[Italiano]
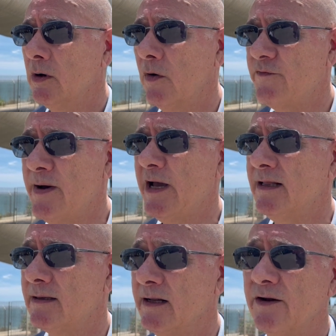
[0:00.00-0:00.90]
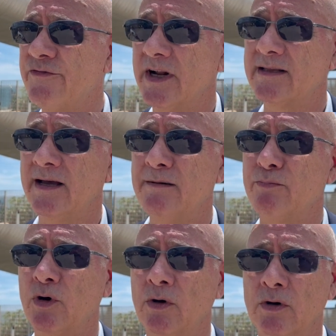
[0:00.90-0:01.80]
Ovviamente nel
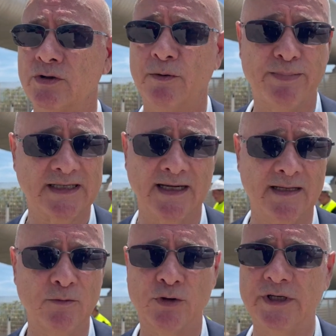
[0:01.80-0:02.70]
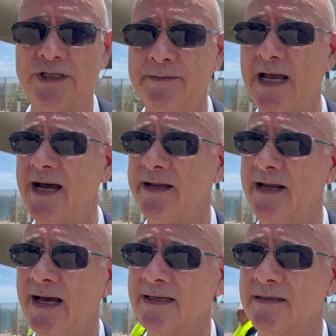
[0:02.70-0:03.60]
frattempo sono passati moltissimi anni,
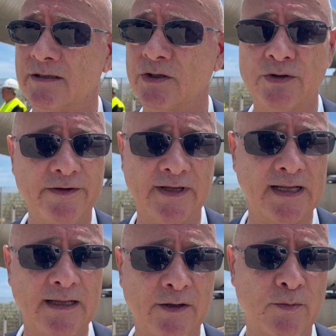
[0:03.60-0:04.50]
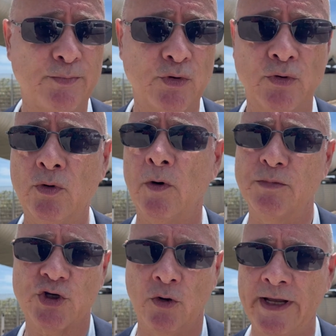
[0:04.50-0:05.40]
i nastri sono diventati non più
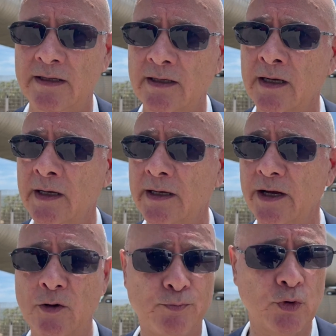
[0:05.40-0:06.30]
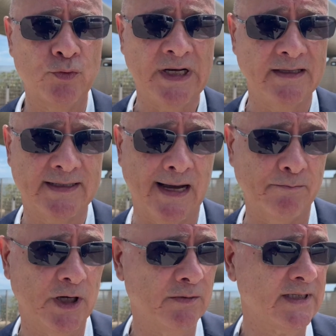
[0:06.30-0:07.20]
obsoleti e non più
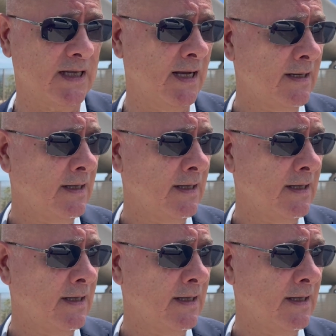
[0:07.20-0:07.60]
utilizzabili. Questo